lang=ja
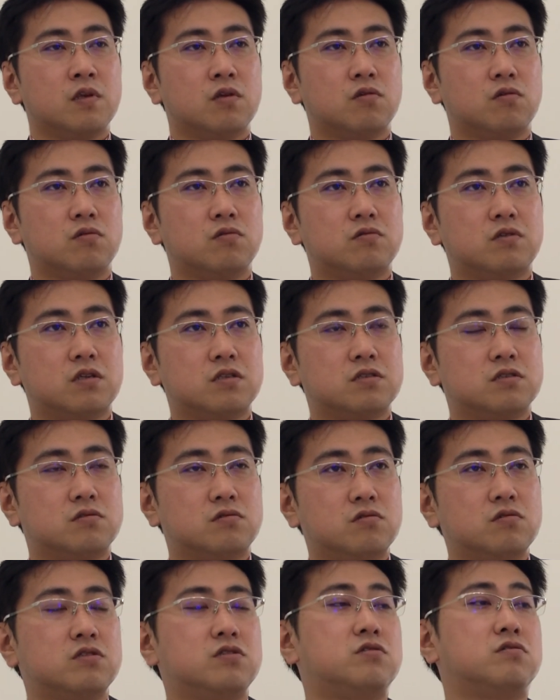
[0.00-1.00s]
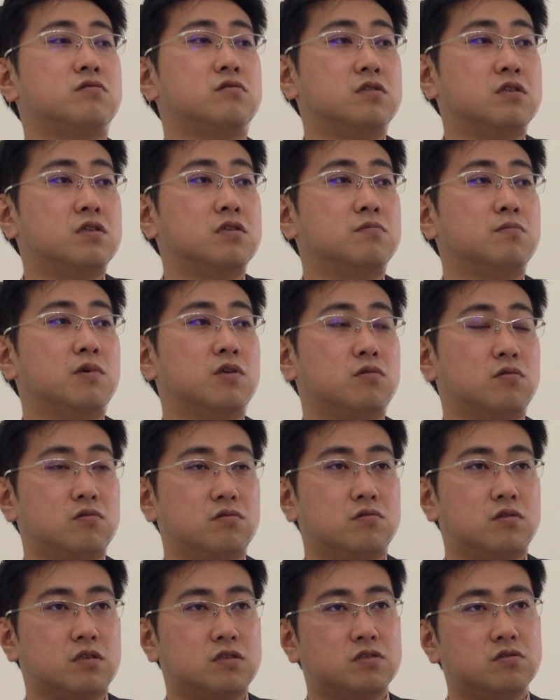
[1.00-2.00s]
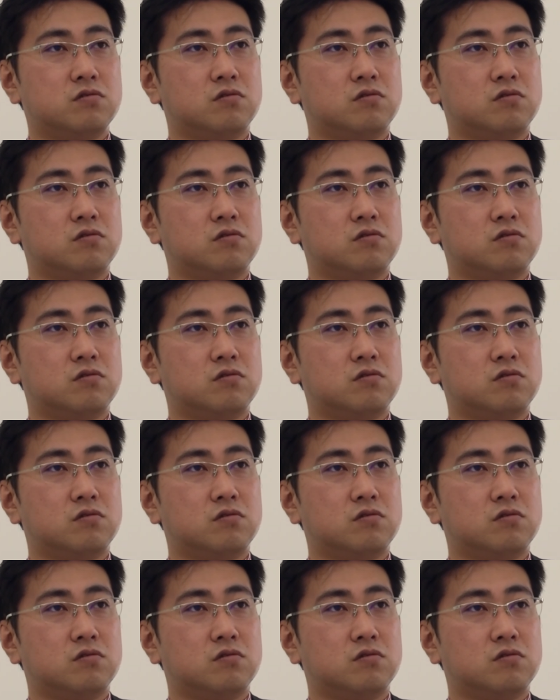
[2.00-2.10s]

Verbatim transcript: そういう人たちと一緒に、まあ、その人たち